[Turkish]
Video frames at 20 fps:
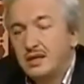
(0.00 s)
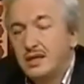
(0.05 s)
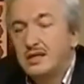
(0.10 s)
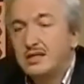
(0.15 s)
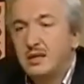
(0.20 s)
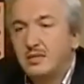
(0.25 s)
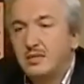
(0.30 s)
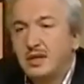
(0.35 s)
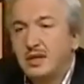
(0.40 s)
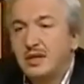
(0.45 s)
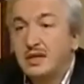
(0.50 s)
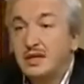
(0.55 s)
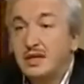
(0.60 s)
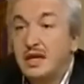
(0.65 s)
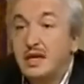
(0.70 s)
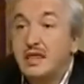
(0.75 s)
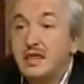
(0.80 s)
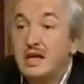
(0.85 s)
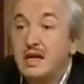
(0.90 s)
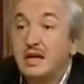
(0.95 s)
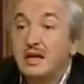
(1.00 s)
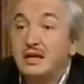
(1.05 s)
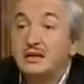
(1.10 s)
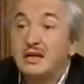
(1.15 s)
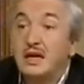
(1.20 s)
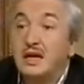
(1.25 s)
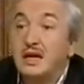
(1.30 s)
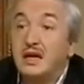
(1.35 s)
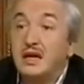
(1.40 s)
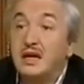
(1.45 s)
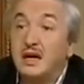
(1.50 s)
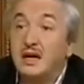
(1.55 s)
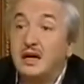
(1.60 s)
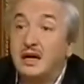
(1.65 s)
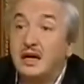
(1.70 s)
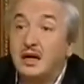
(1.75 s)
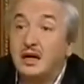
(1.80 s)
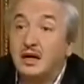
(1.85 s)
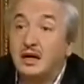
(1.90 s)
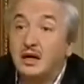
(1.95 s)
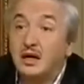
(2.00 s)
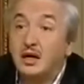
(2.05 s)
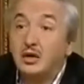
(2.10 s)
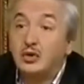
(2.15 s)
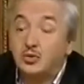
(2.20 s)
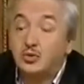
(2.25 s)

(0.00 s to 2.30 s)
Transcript: Ne zaman? İza telaha.